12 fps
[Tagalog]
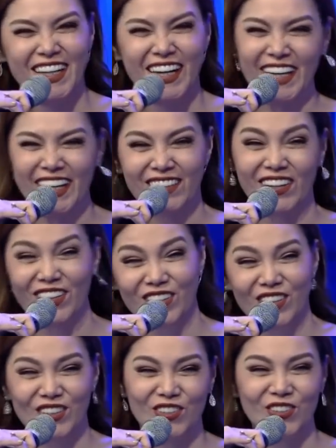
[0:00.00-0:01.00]
Ay, parang
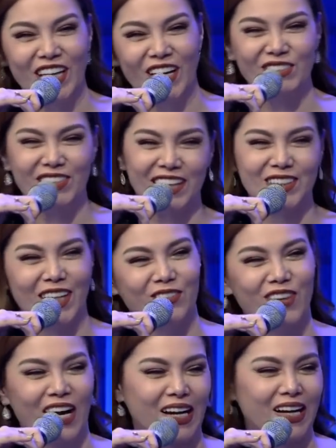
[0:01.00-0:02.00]
doon showtime, tsaka sa
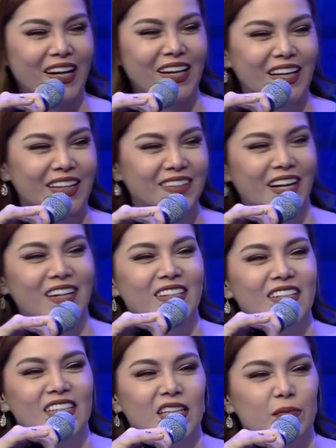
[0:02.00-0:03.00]
umaga kay ganda.
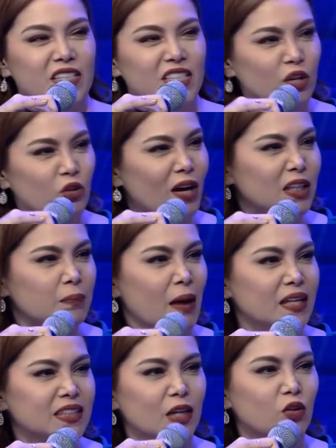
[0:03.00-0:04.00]
Sabi niya, si ano ka, di ba?
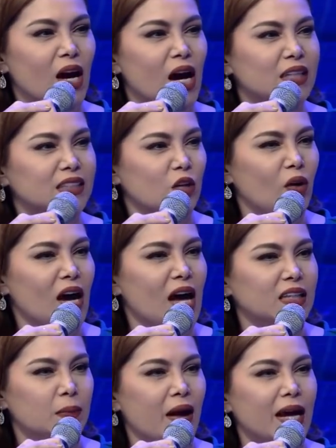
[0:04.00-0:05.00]
Si ano ka, si ano ka,
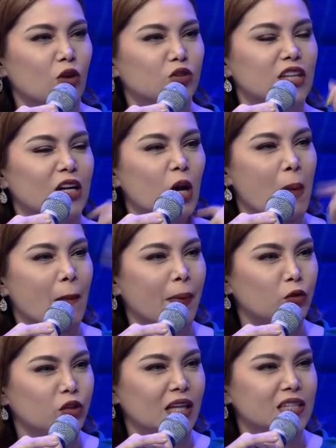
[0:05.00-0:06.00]
di ba? Ikaw, si ano,
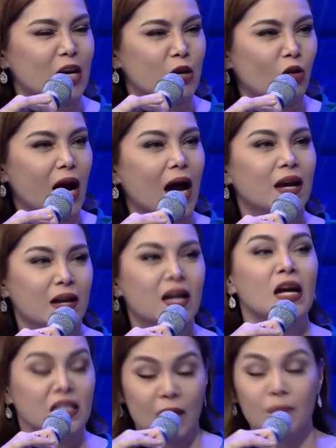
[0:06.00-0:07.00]
papanood kita, si ano ka.
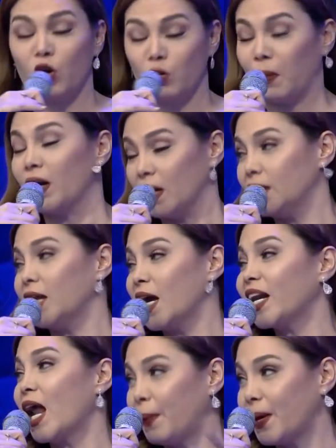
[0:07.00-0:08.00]
Sabi ko,
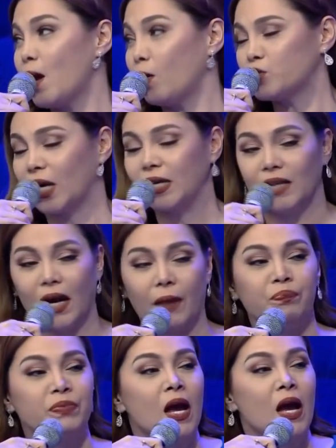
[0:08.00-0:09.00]
nahirapan na ako sa kanya.
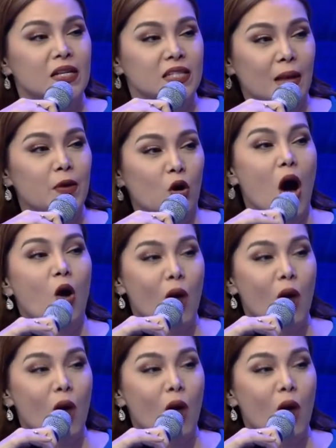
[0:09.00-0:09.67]
Sabi ko, ako